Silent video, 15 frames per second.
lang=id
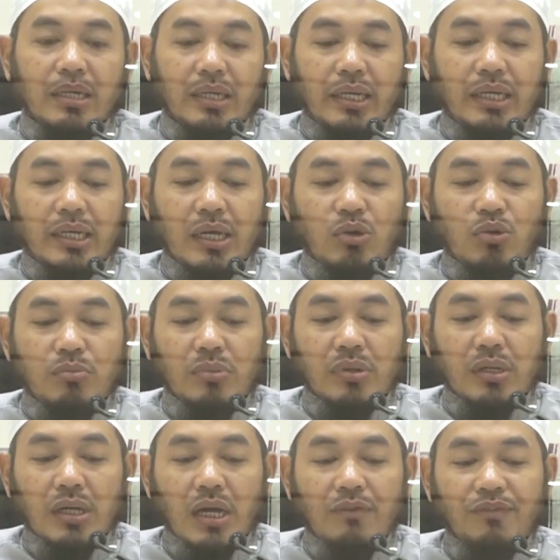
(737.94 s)
innahum
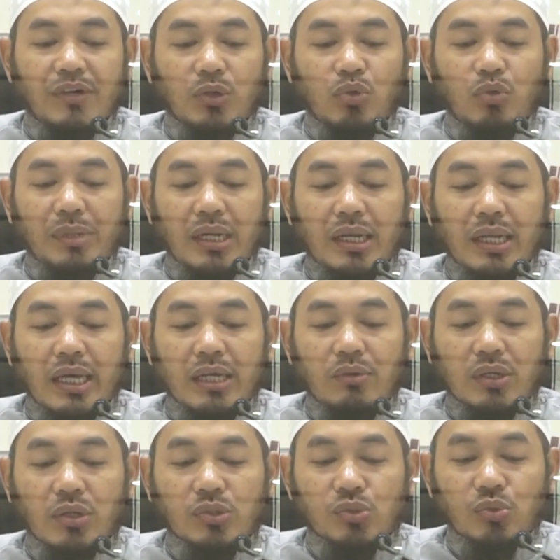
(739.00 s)
kafaru billahi
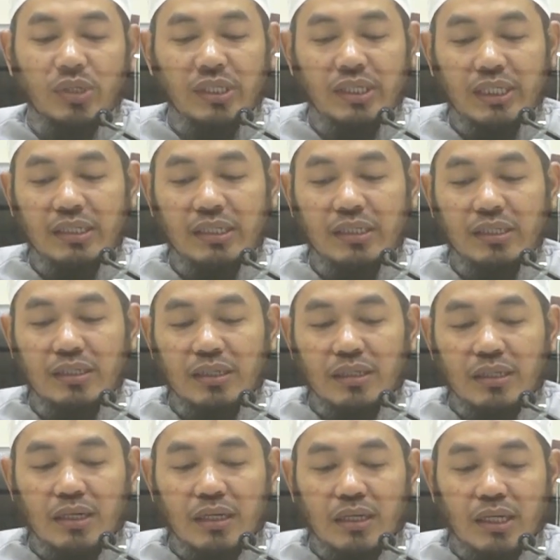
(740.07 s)
wa rasulihi
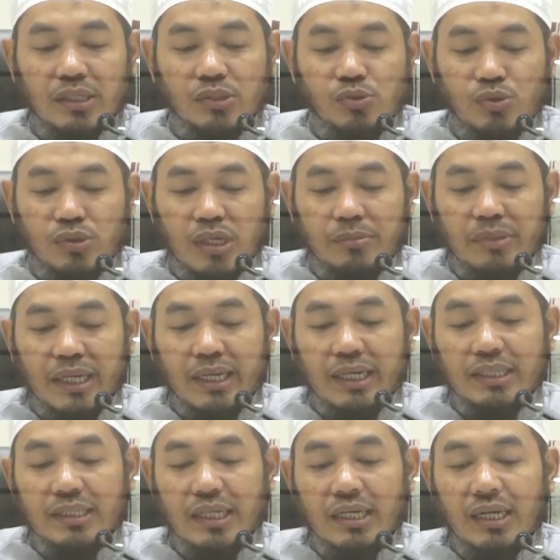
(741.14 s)
karena sungguhnya mereka
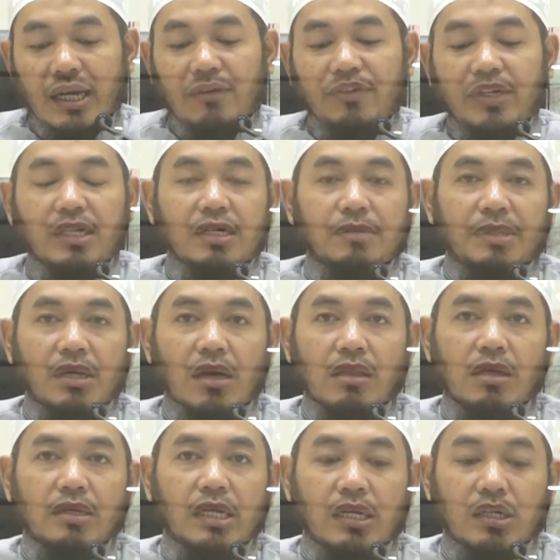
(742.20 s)
telah kafir kepada
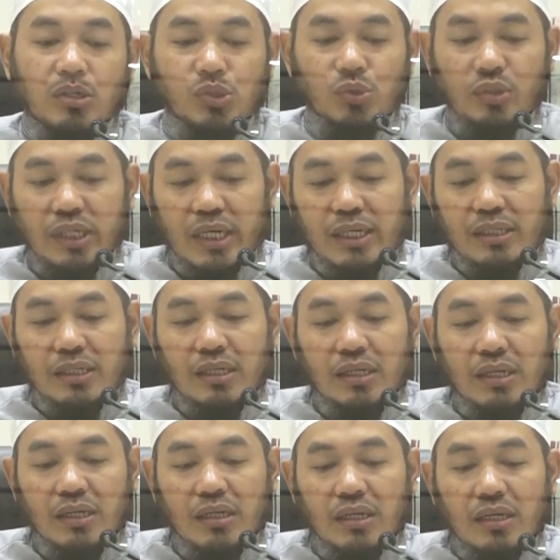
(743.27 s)
Allah dan rasulnya
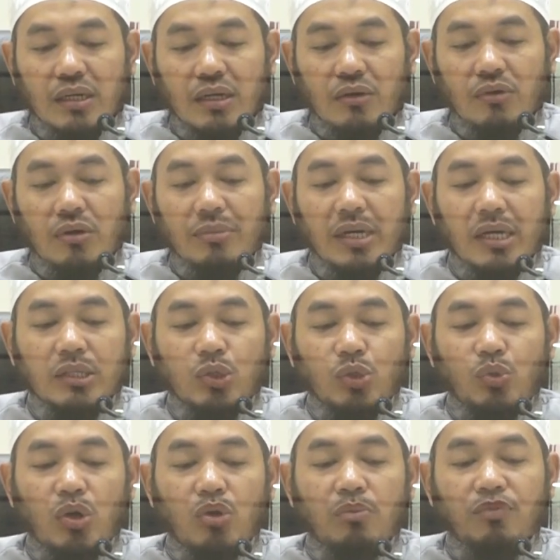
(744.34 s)
wa matu
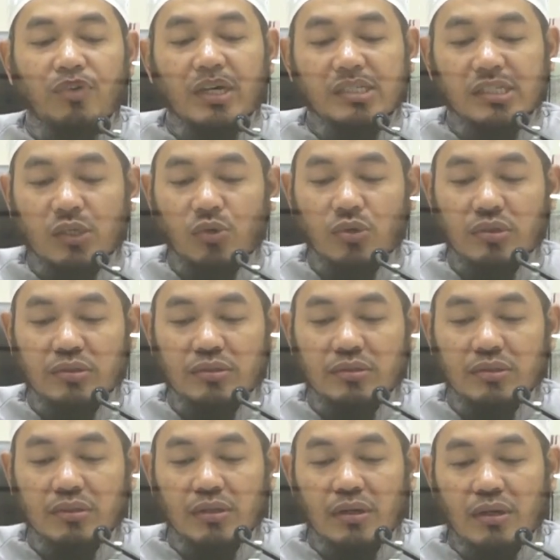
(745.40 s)
wa hum fasikun
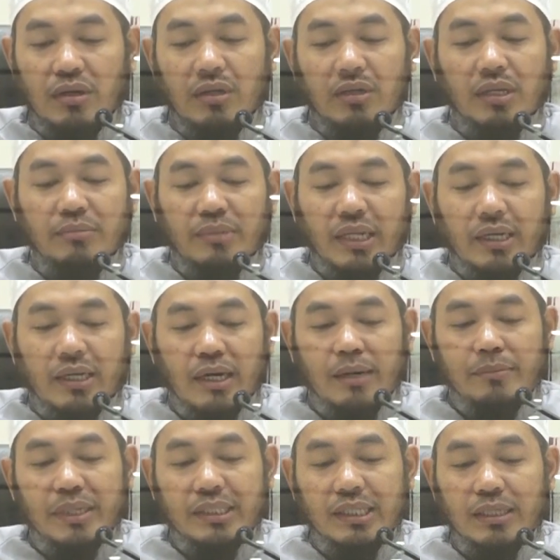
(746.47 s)
dan
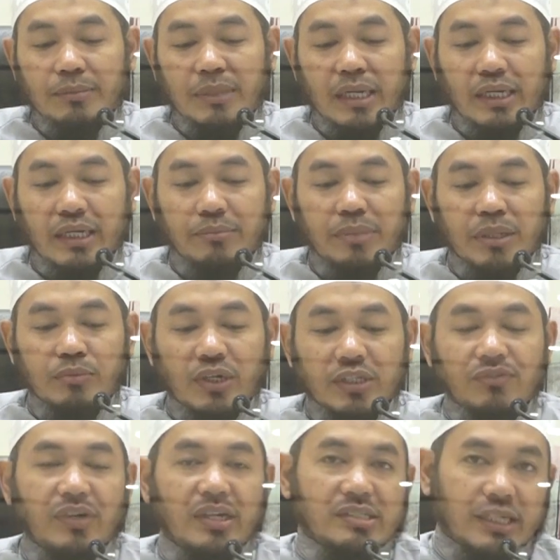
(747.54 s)
mereka mati dalam keadaan berbuat
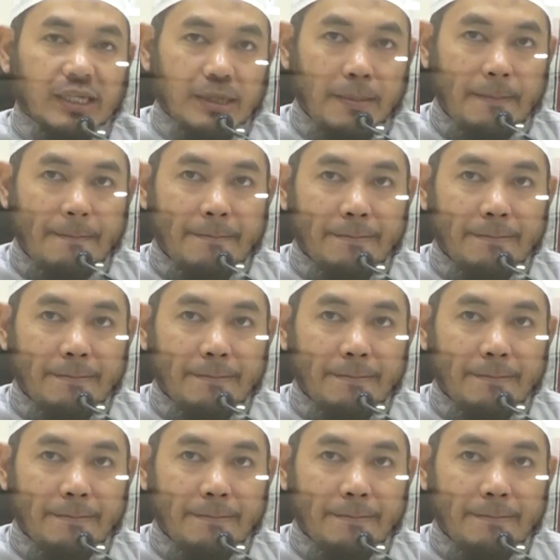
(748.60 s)
fasik